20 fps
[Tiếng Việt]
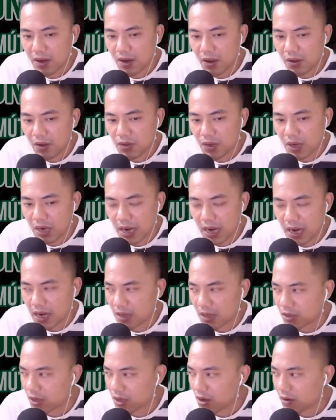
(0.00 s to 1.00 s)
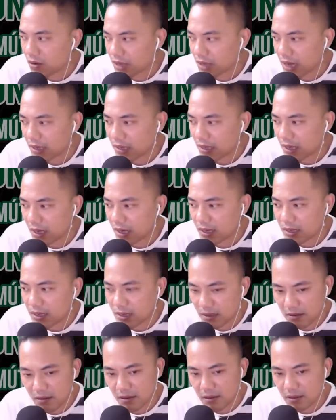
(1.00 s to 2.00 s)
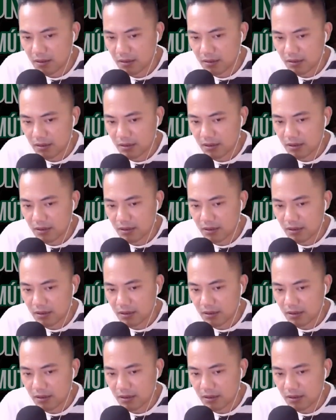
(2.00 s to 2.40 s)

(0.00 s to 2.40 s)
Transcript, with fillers: ý nói chuyện này là do thằng Nhật khởi xướng.